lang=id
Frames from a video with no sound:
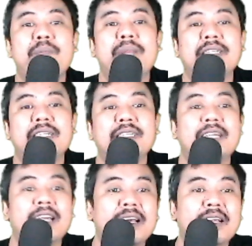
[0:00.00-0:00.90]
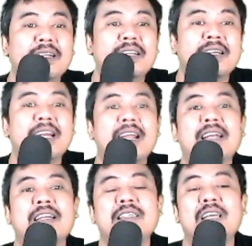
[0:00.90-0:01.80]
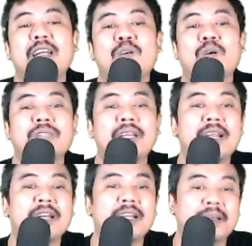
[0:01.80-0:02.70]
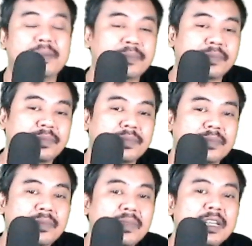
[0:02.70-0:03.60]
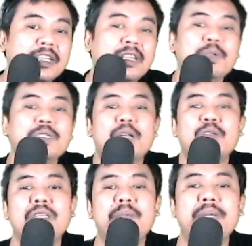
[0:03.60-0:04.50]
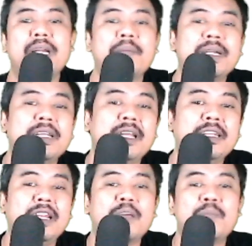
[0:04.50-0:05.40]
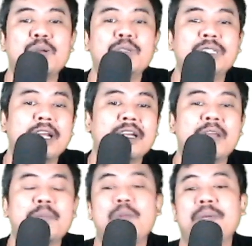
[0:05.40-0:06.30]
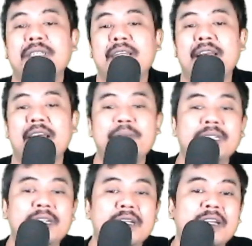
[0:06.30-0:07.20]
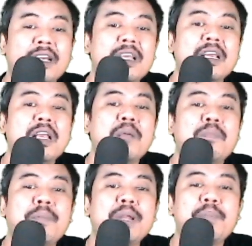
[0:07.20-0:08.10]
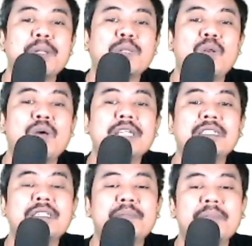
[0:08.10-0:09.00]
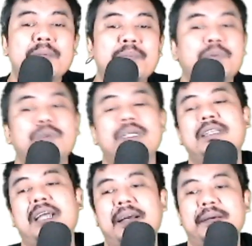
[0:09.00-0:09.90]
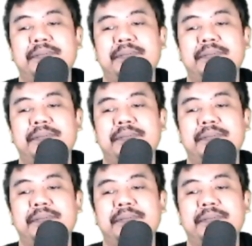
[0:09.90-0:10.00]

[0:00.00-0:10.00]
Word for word: merasa senang dengan adanya dokter anak. Kita pun seharusnya menerapkan nilai-nilai kemanusiaan dalam kehidupan sehari-hari misalnya dengan memberi pertolongan semampu kita.